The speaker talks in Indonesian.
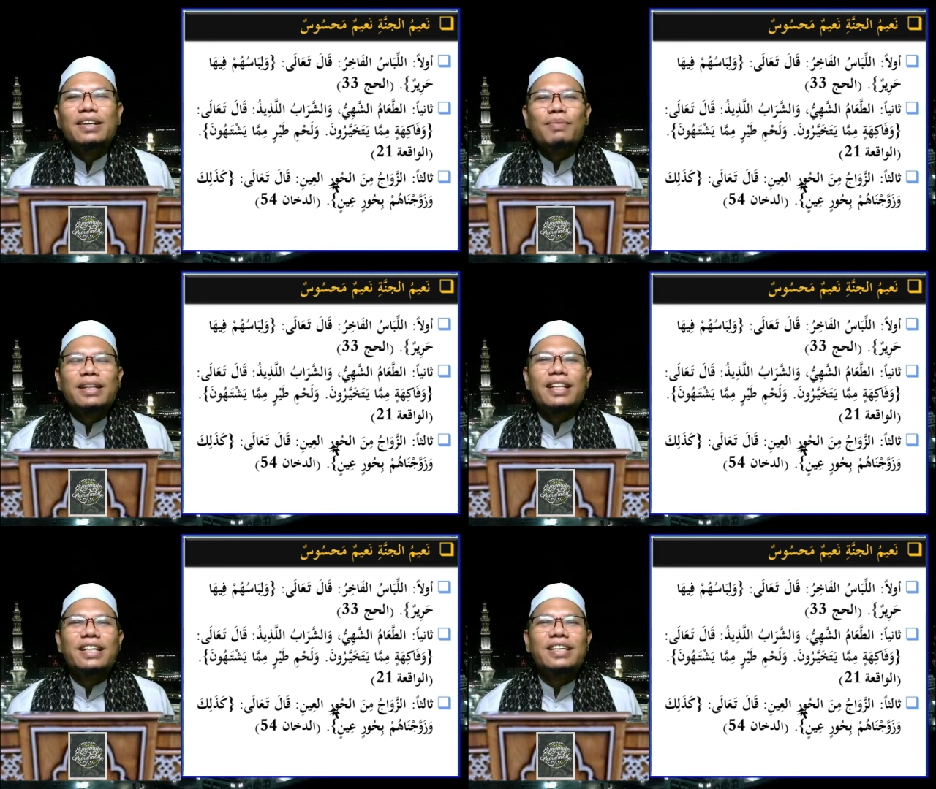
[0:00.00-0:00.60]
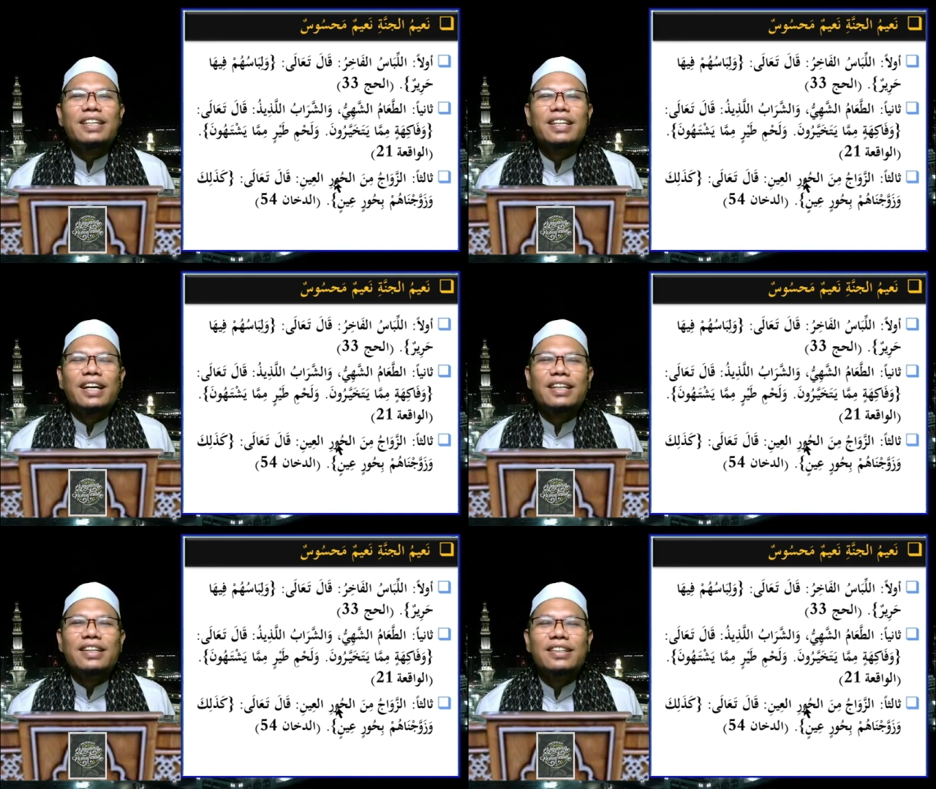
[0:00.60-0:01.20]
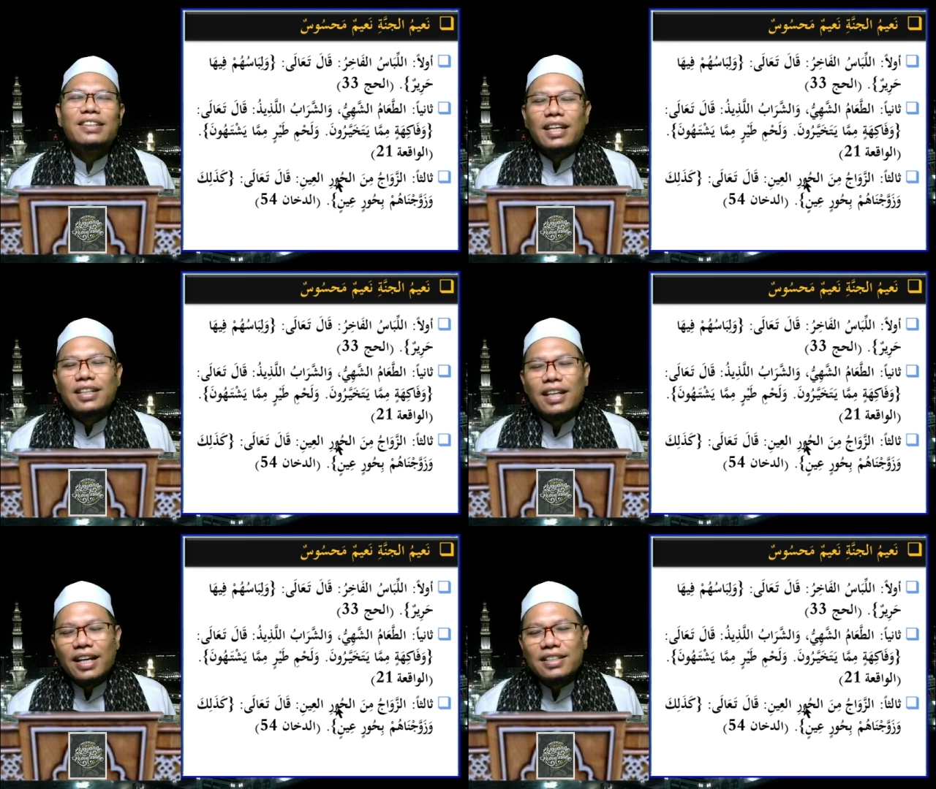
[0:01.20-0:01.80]
matanya yang
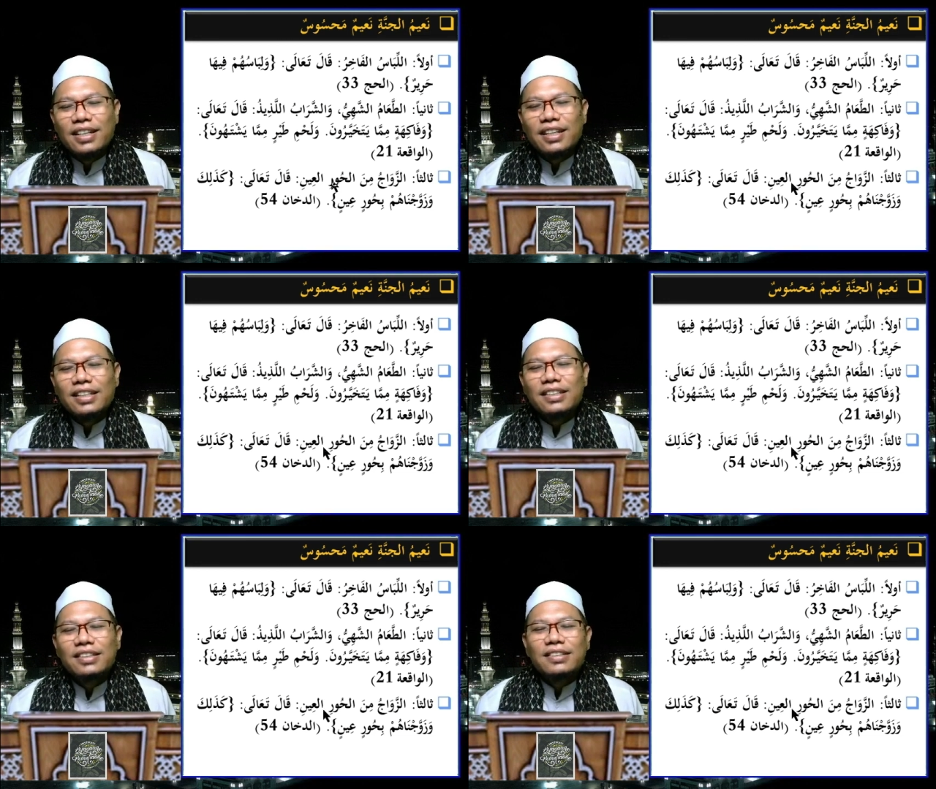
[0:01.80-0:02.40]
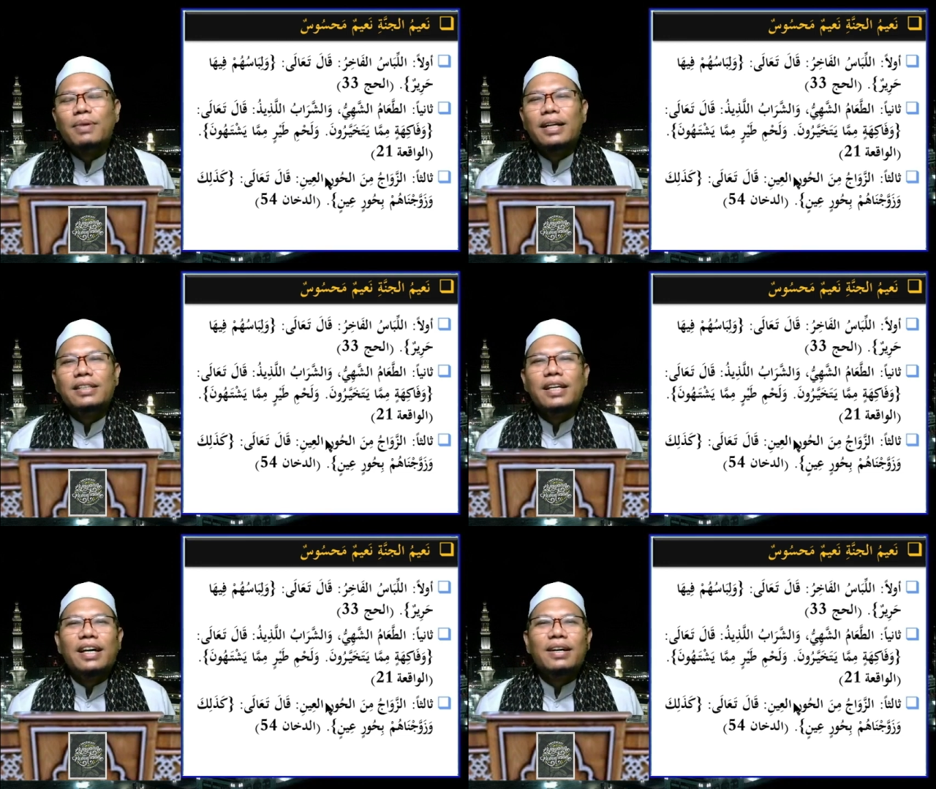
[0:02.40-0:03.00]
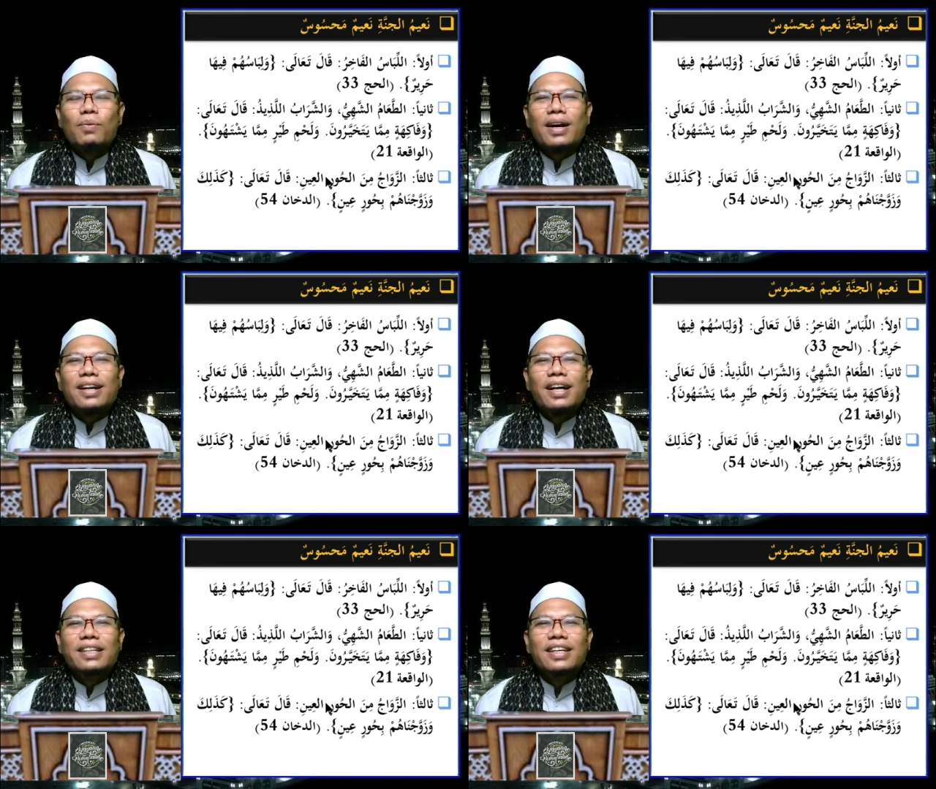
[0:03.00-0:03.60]
indah, jeli, banyak
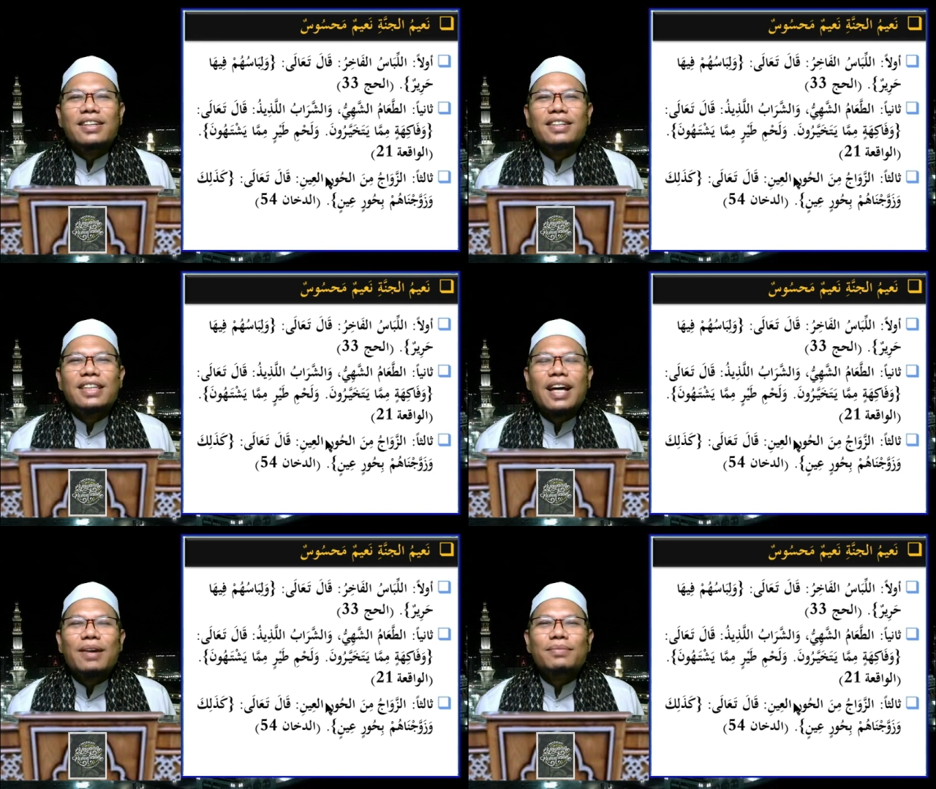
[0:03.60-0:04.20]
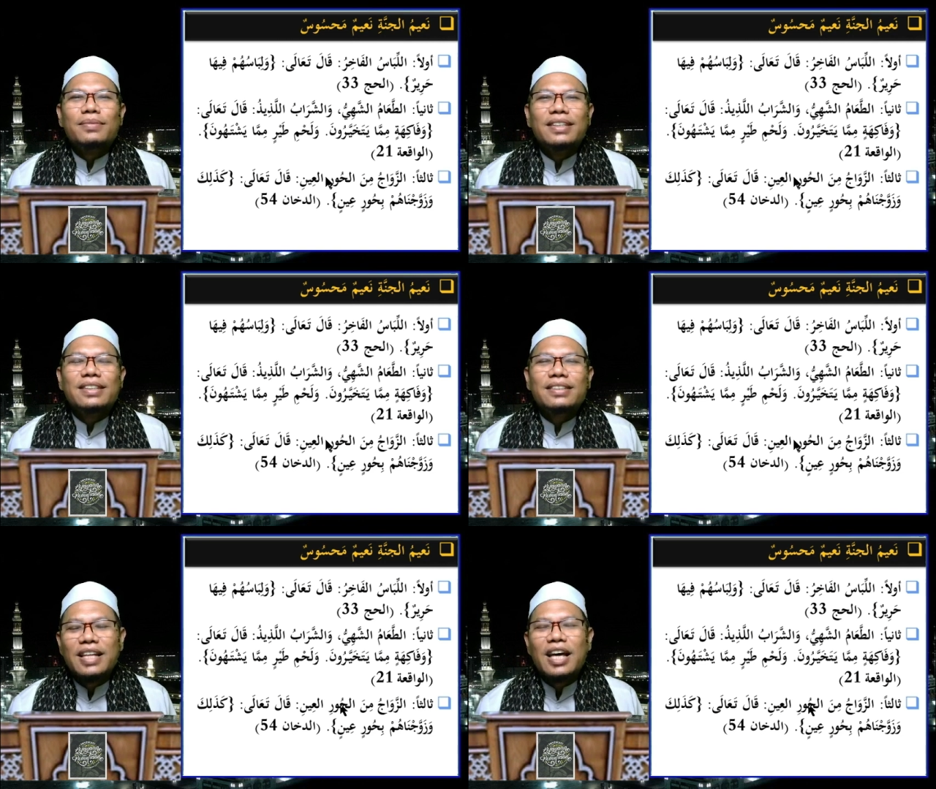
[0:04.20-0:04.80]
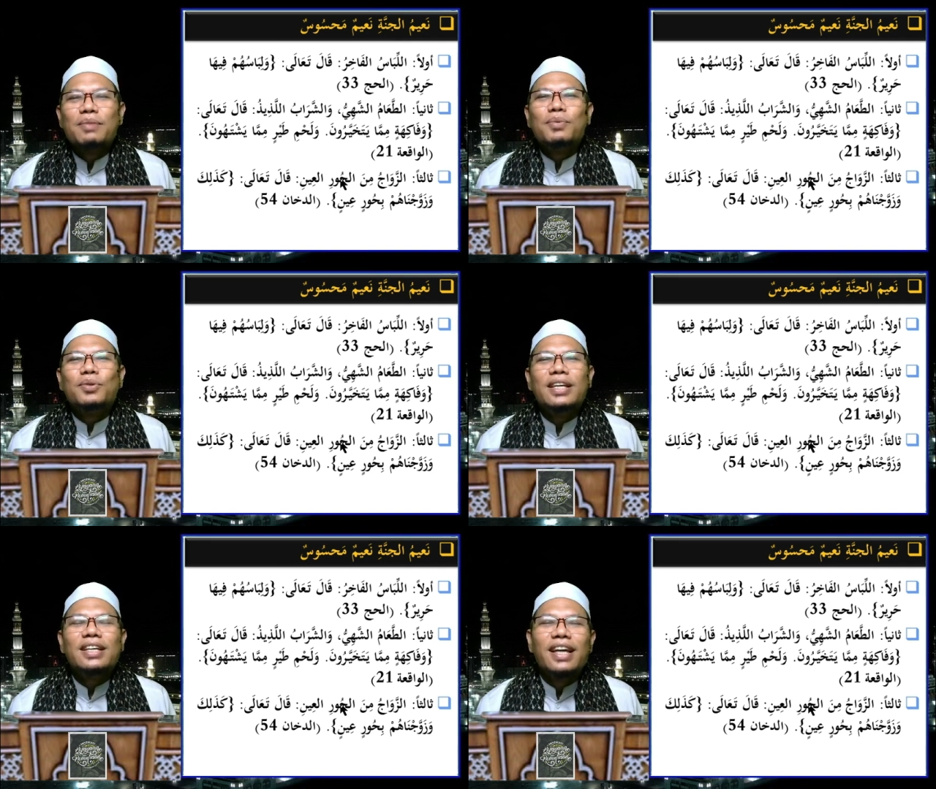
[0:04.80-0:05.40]
warnanya hitam ya dari
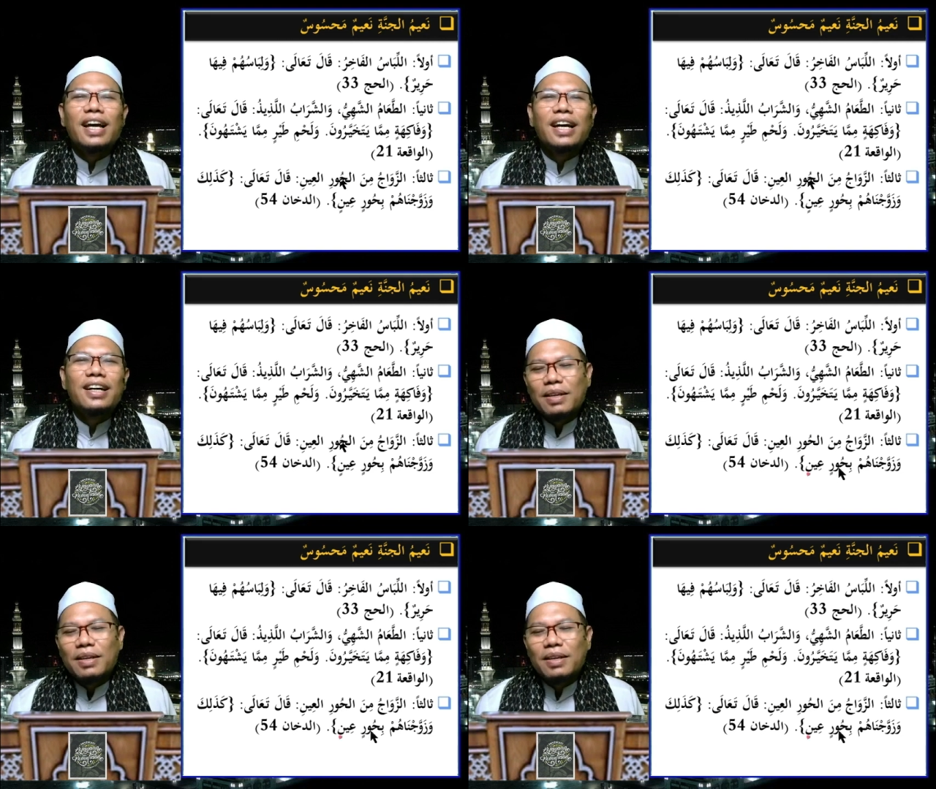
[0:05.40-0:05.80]
putihnya.